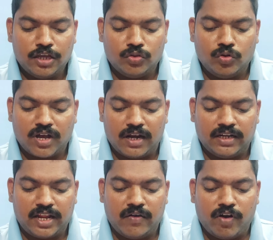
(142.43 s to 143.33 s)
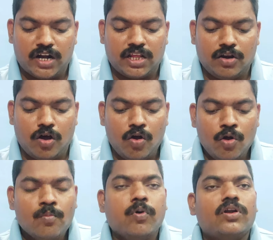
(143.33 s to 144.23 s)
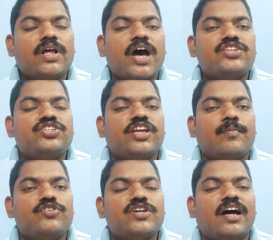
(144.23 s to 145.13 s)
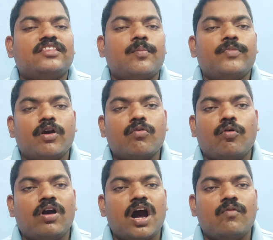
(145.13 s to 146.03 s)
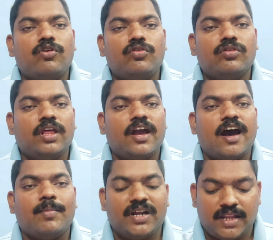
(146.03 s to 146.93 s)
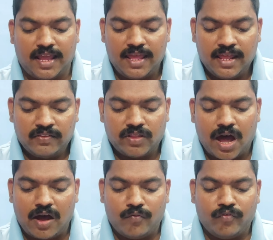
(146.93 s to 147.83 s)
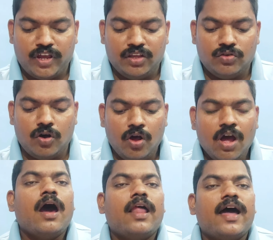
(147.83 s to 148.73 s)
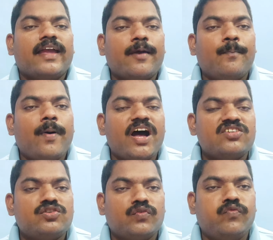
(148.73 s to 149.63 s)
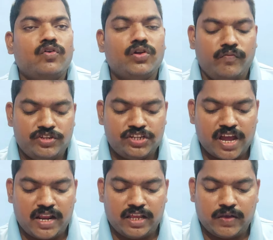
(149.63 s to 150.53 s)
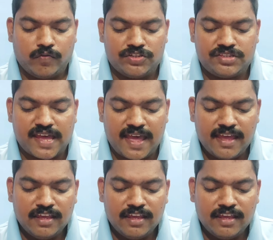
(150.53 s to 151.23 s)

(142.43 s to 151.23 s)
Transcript: ఎందుకంటే వాటిలో పొటాషియం శాతం ఎక్కువగా ఉంటుంది కాబట్టి దాహం వేయదు అలాగే ఫాస్ట్ ఫుడ్ విషయానికి వస్తే